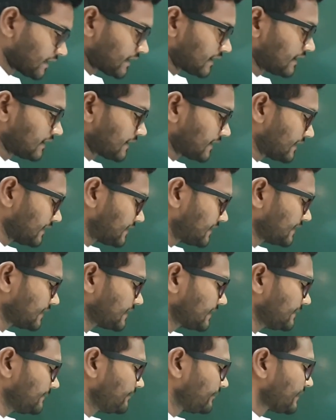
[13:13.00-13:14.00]
कर लेंगे
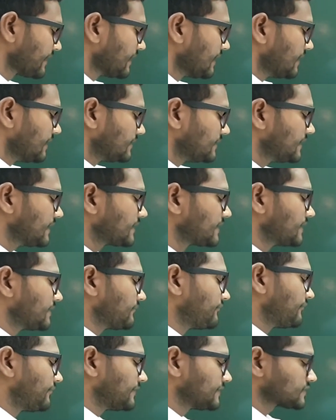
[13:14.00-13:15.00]
ठीक है देखिए
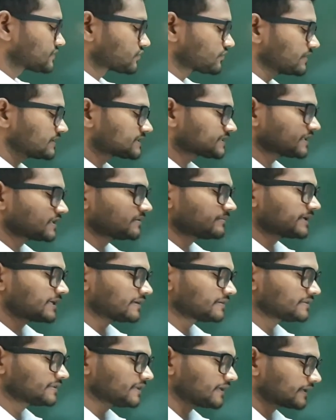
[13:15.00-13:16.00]
फर्स्ट क्वेश्चन
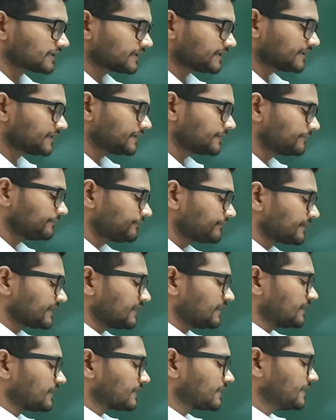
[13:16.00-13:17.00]
हमारा दिया गया है
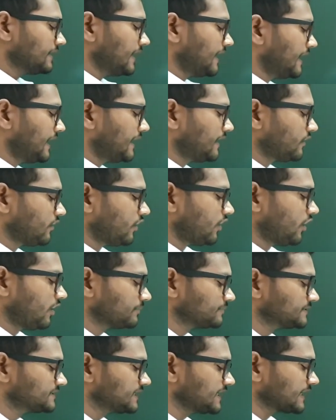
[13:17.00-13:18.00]
कि एन
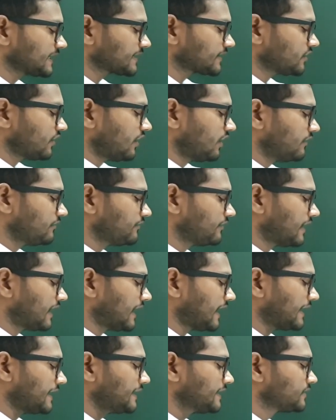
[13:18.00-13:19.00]
ऑब्जेक्ट ऑफ
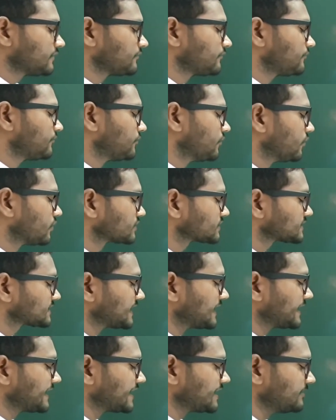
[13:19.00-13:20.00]
हाइट फोर
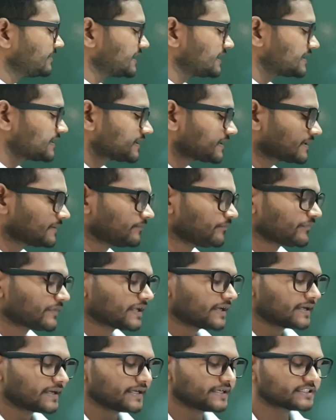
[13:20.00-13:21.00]
सेंटीमीटर
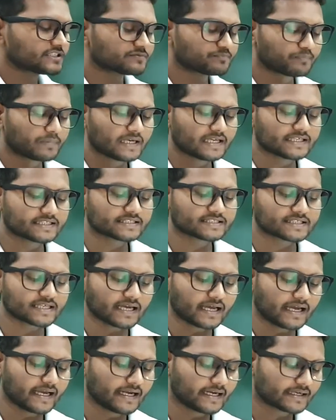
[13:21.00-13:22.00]
इज़ प्लेस्ड
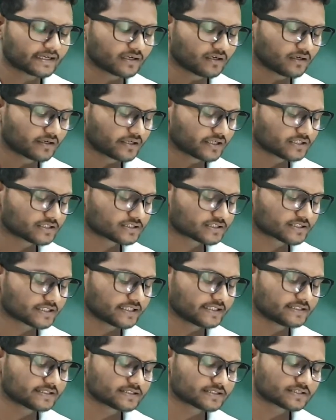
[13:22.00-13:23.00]
एट अ
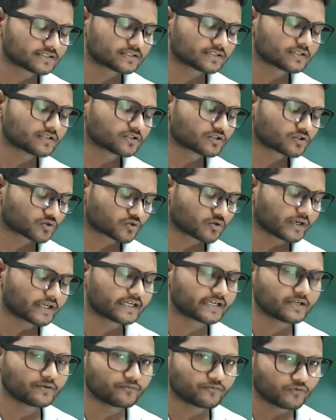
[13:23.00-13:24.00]
डिस्टेंस
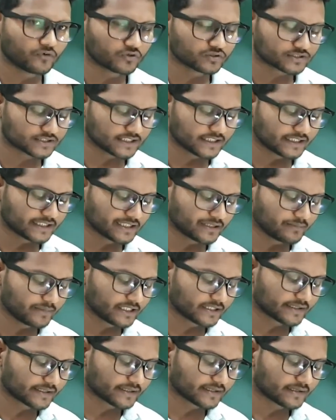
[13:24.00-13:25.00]
ट्वेंटी फोर
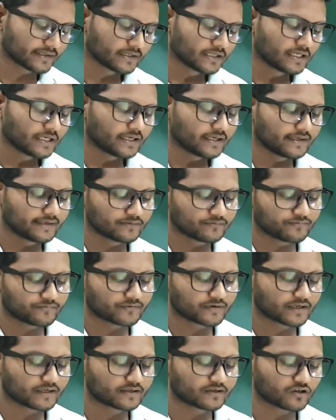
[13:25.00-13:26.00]
सेंटीमीटर इन
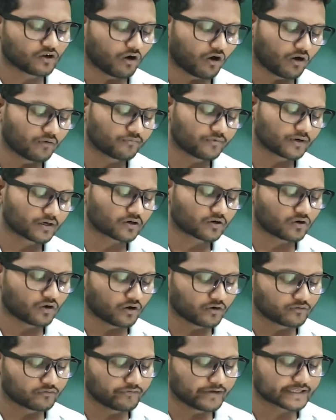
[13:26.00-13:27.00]
फ्रंट ऑफ अ
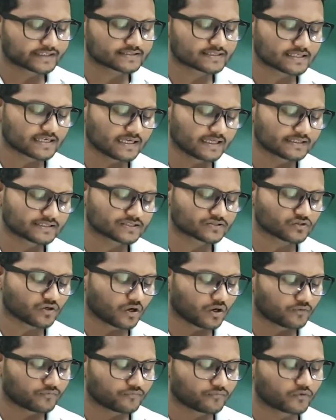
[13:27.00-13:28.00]
कॉन्वेक्स लेंस
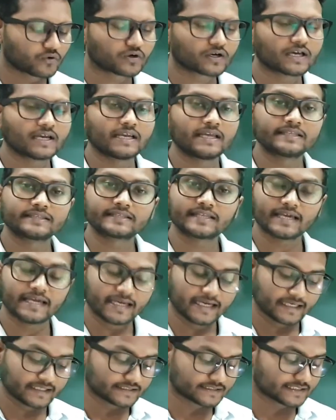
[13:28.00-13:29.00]
ऑफ फोकल लेंथ
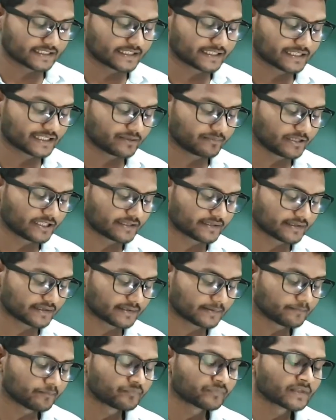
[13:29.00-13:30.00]
एट
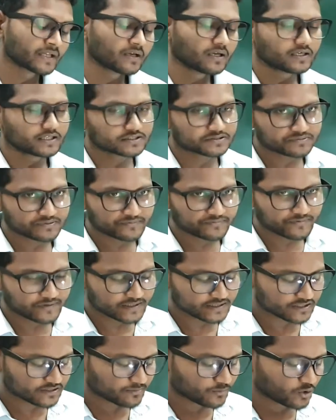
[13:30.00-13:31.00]
सेंटीमीटर इसमें
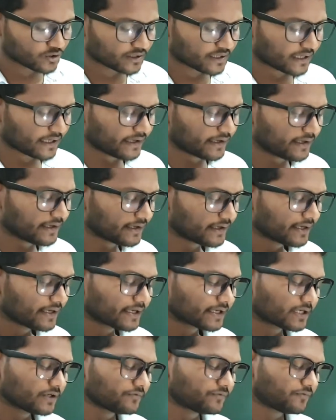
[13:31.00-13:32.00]
फर्स्ट बोल रहा है
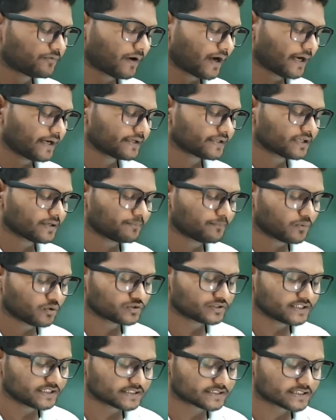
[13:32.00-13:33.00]
कि फाइंड द
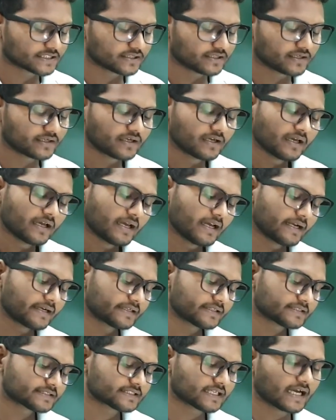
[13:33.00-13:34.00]
पोजीशन
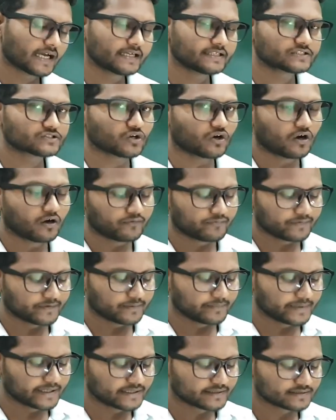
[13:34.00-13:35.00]
एंड साइज ऑफ
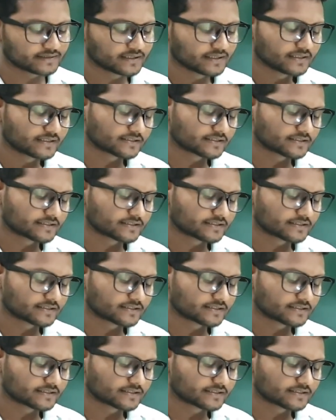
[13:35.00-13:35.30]
इमेज